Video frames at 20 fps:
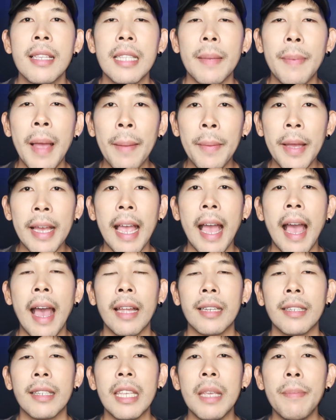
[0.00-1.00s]
สภาพอากา
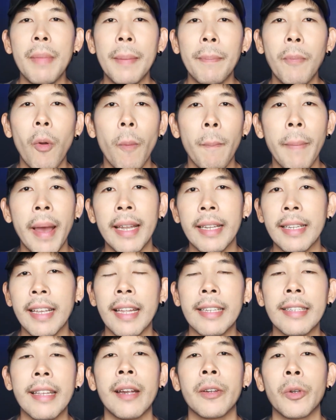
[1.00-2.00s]
ศที่มันผกผัน
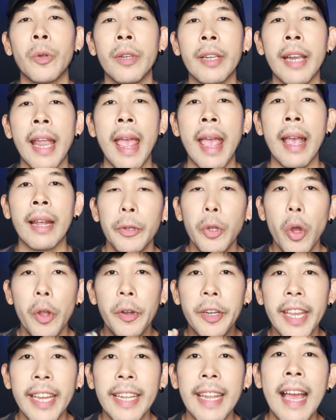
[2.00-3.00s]
กันอย่างรุนแรง โดย
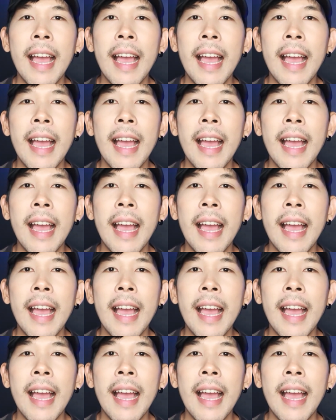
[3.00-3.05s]
เร